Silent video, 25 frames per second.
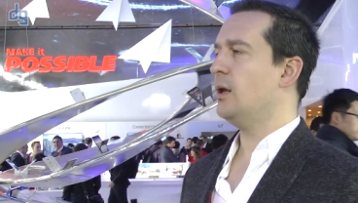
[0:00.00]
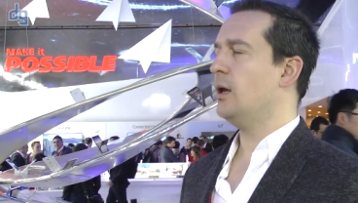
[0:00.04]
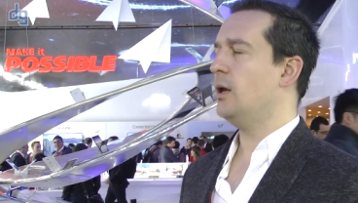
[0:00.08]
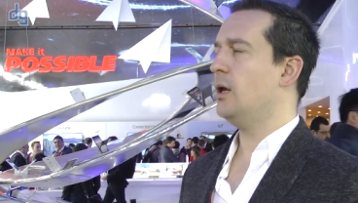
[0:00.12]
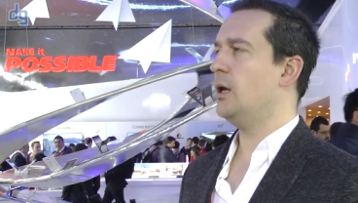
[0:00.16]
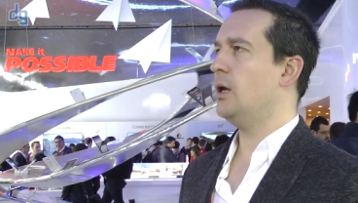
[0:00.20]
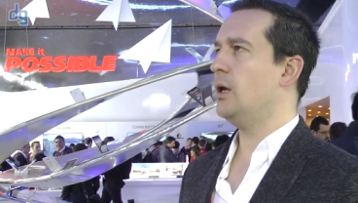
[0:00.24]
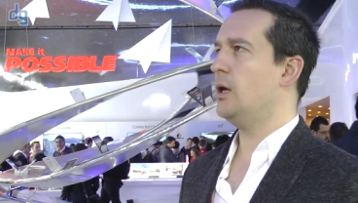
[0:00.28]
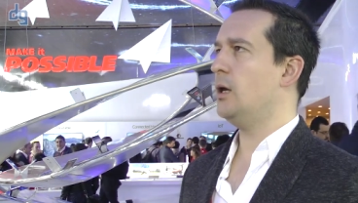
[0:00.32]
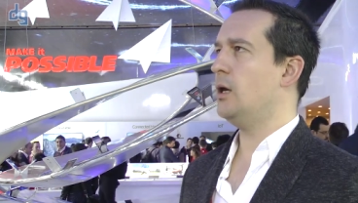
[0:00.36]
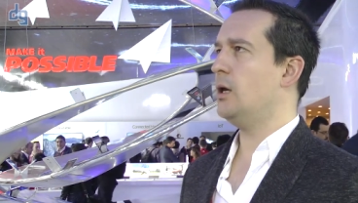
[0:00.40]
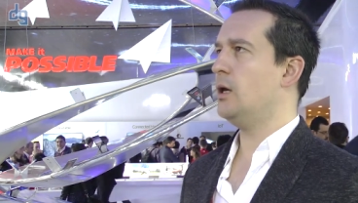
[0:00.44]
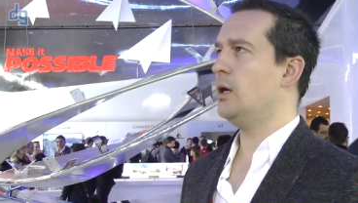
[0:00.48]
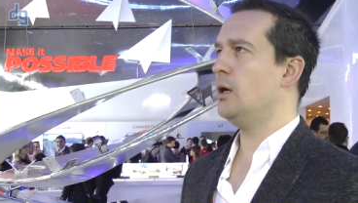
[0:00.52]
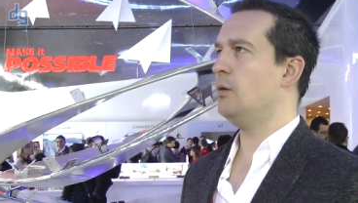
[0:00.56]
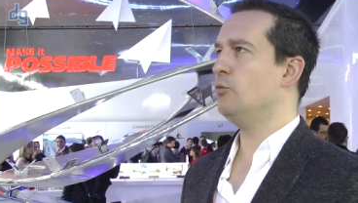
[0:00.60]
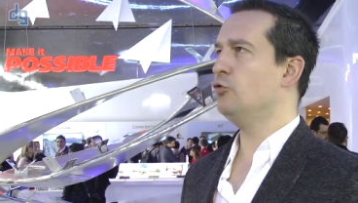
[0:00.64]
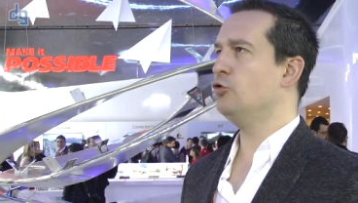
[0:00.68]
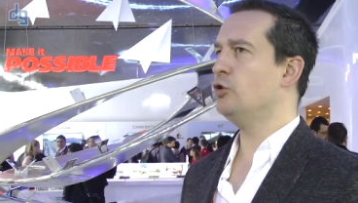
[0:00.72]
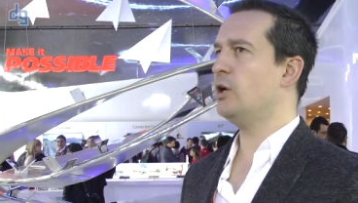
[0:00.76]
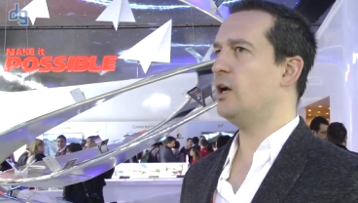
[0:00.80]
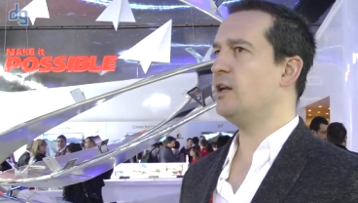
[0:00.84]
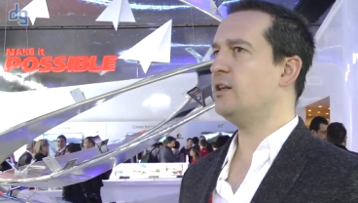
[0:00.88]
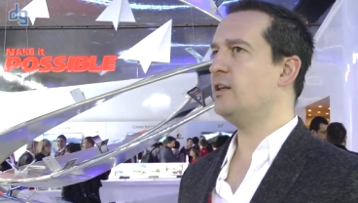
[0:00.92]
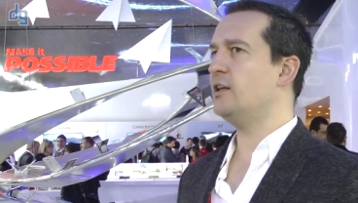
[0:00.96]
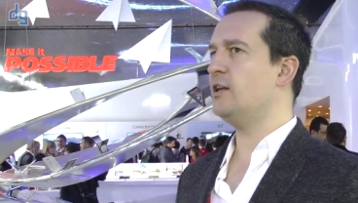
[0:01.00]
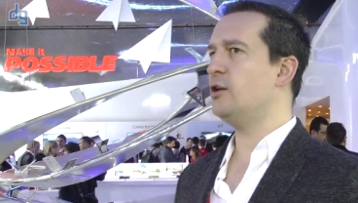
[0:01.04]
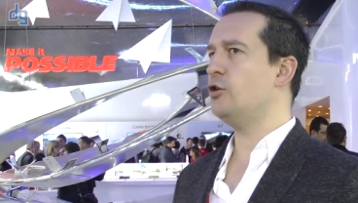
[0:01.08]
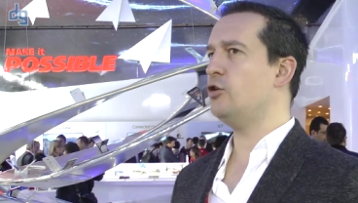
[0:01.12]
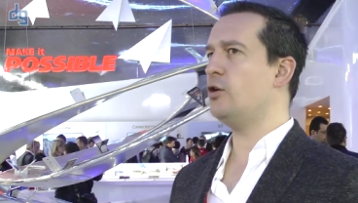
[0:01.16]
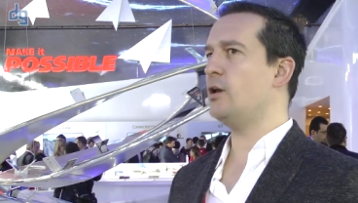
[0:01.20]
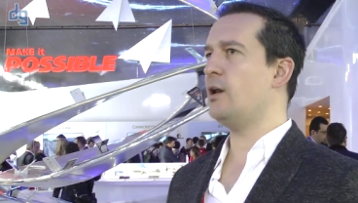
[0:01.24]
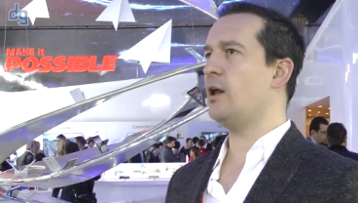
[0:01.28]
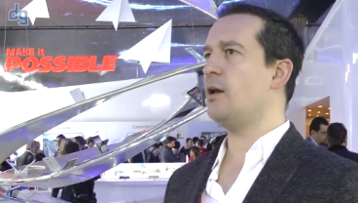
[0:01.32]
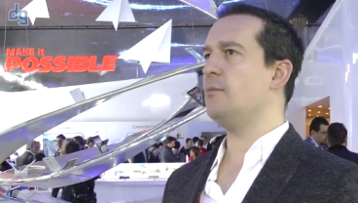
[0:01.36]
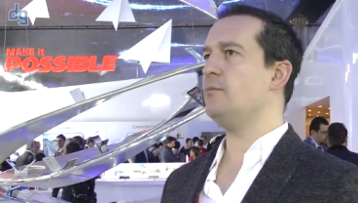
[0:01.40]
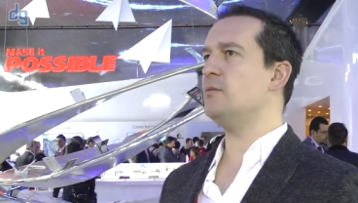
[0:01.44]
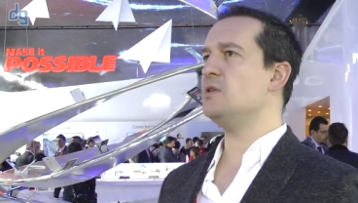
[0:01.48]
E, bunlardan en
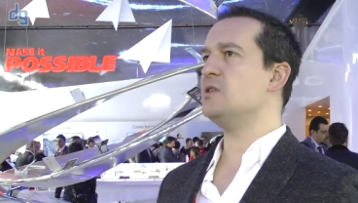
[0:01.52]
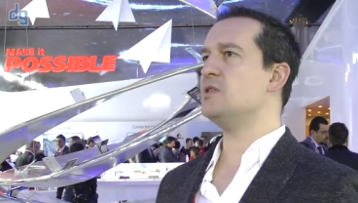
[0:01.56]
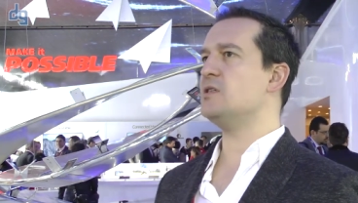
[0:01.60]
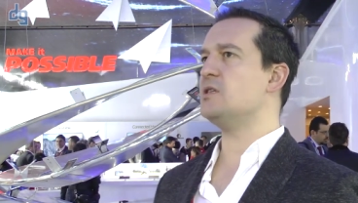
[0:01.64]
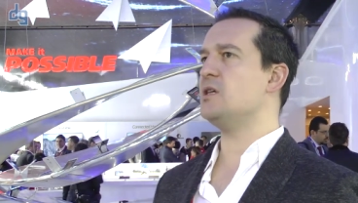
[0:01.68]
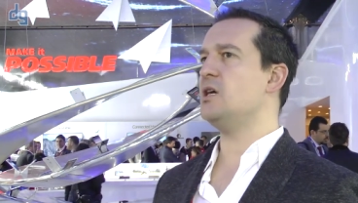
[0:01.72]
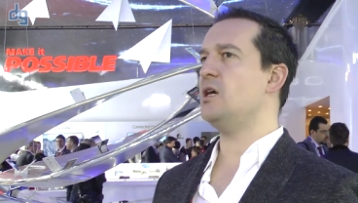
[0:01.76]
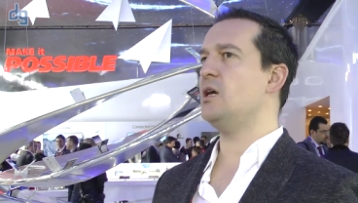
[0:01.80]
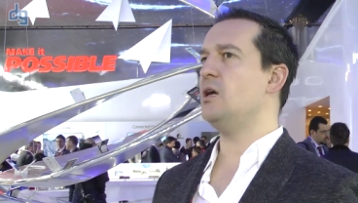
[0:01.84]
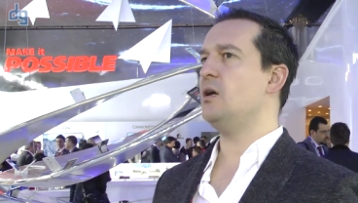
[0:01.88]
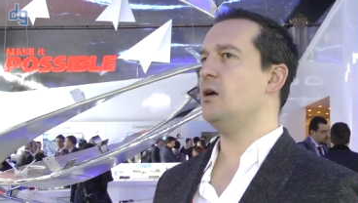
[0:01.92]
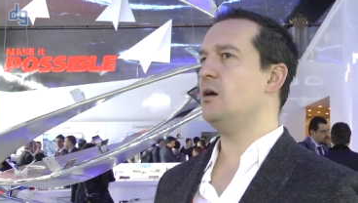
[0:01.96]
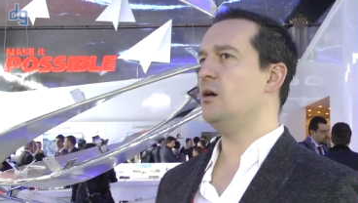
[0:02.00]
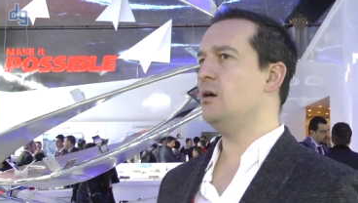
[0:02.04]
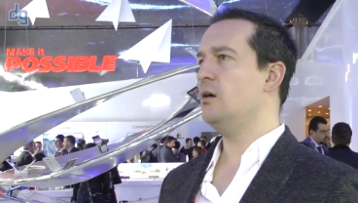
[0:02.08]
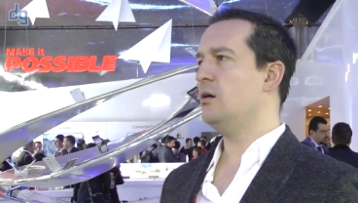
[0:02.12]
önemlisi